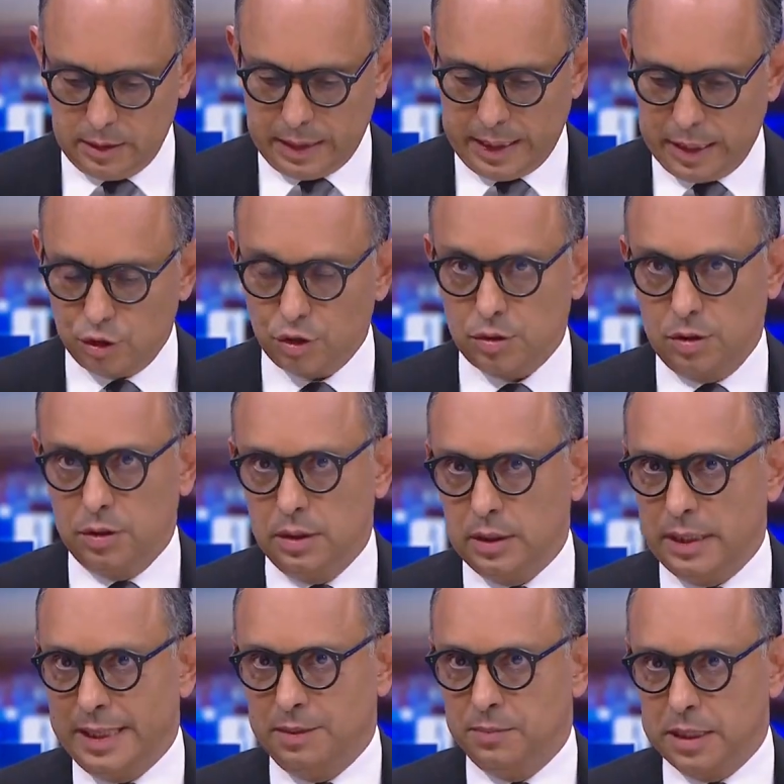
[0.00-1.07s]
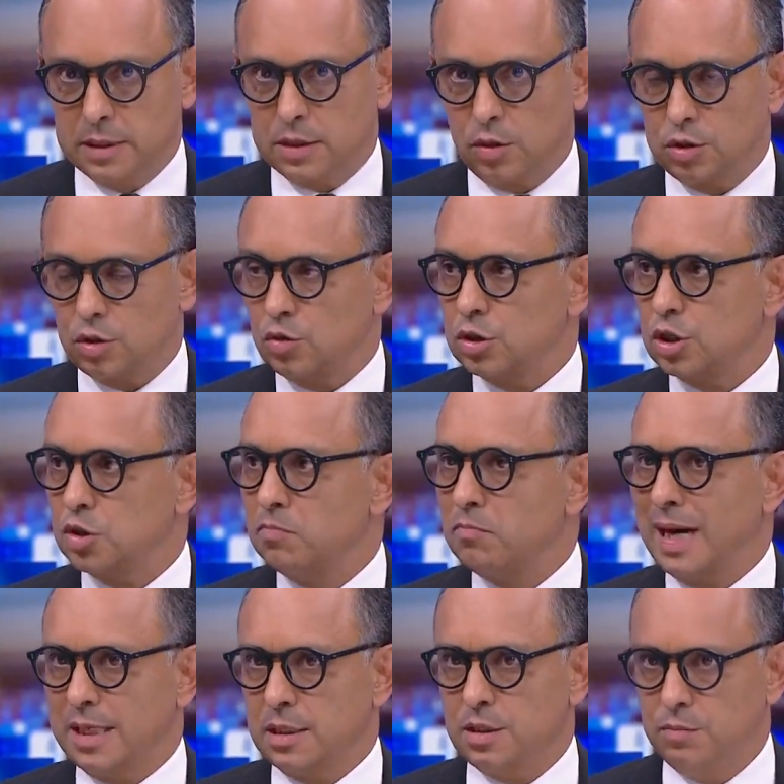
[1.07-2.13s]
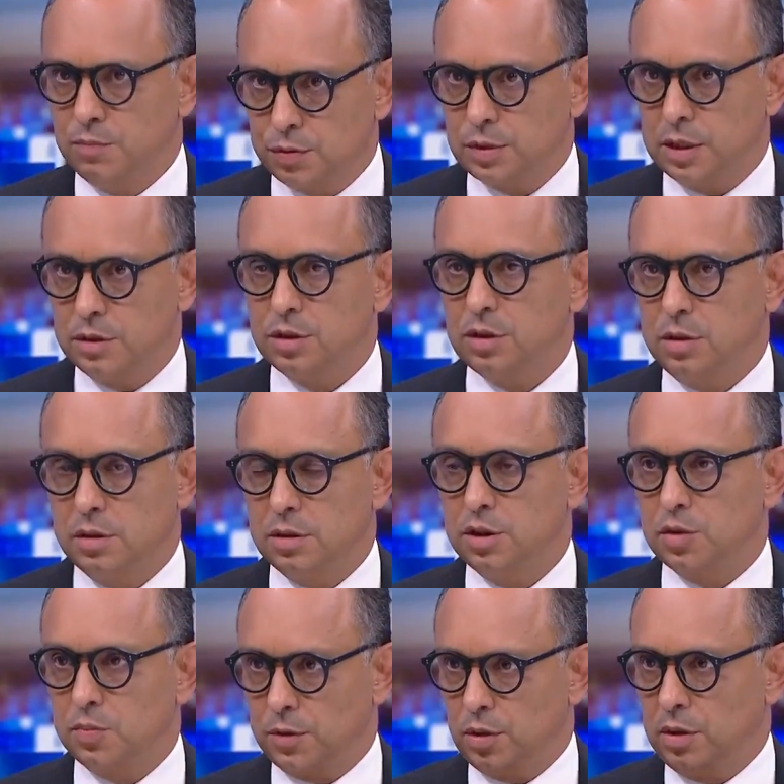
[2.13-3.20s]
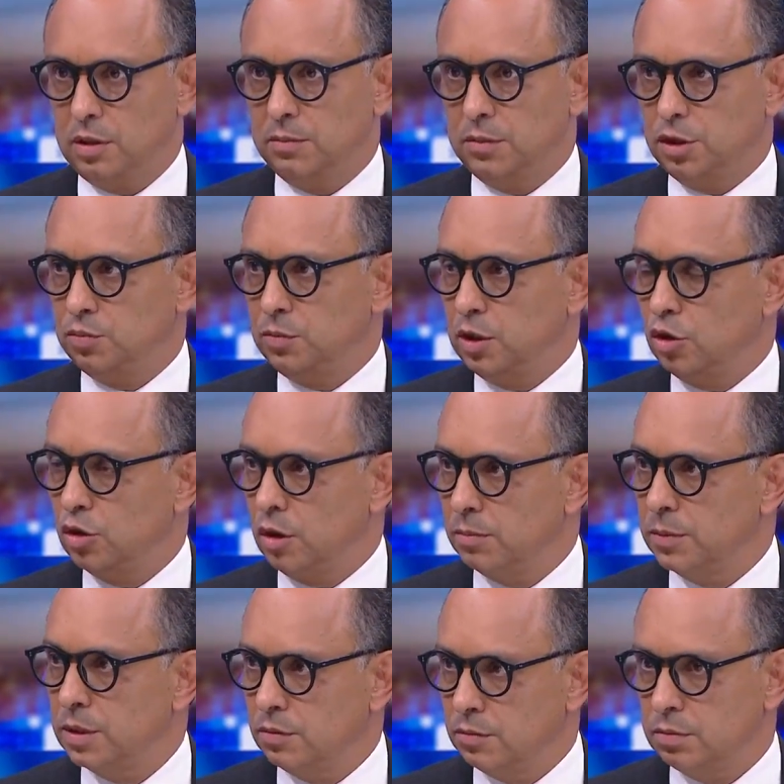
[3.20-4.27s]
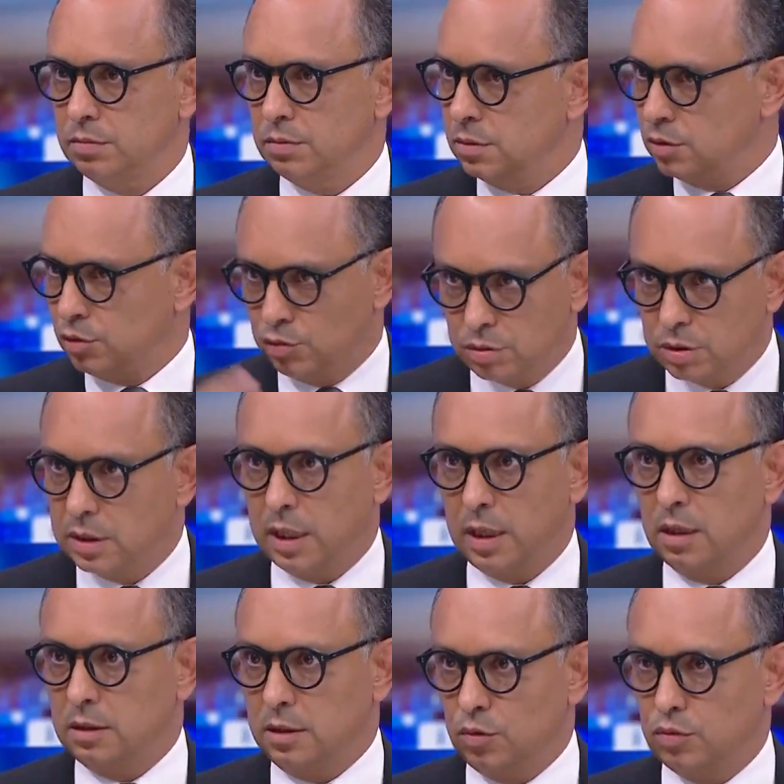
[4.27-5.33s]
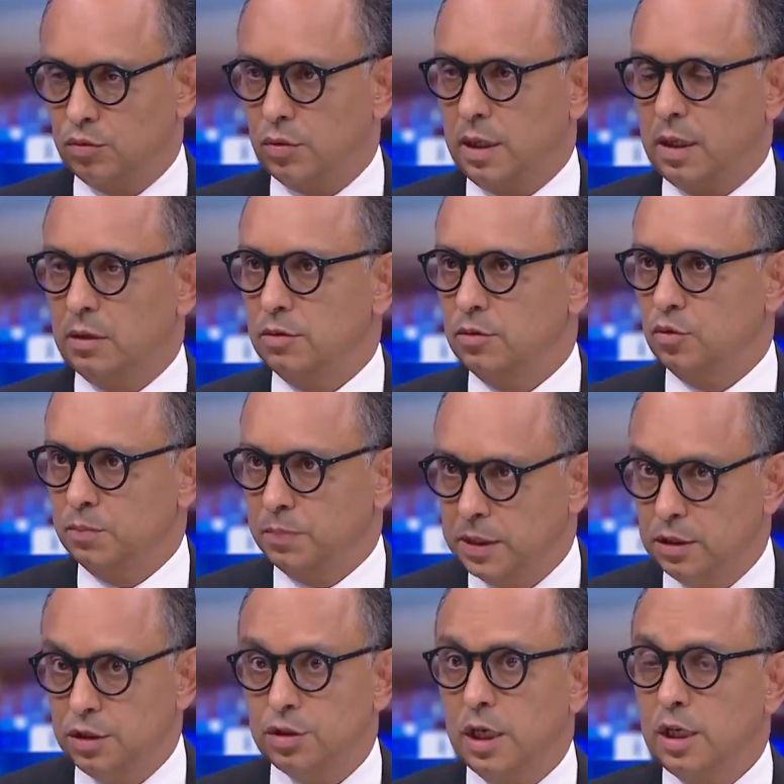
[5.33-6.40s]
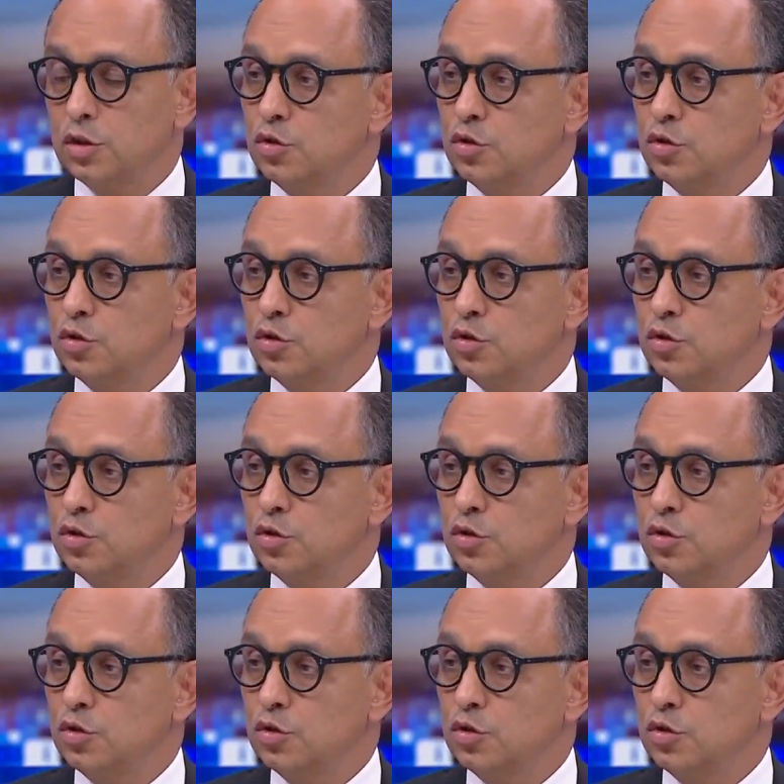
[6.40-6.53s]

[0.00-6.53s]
acho que a imigração é das coisas mais importantes que existe para o dinamismo económico, eh, social e cultural de um país,